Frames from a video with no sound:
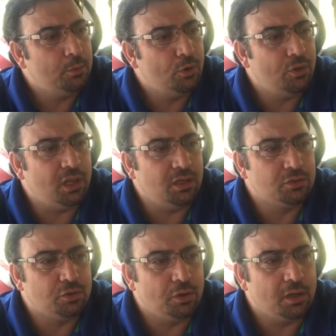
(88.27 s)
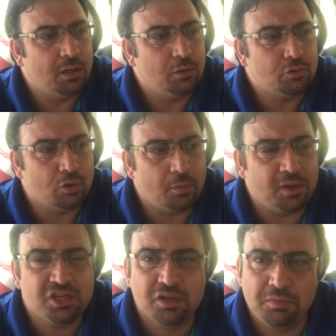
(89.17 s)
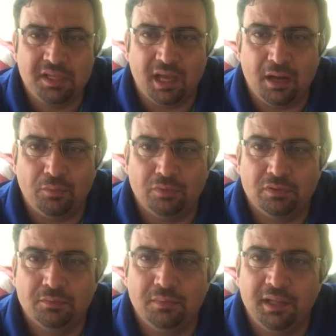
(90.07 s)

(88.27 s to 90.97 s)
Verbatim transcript: Ondan sonra sonra başka bir tane buldum.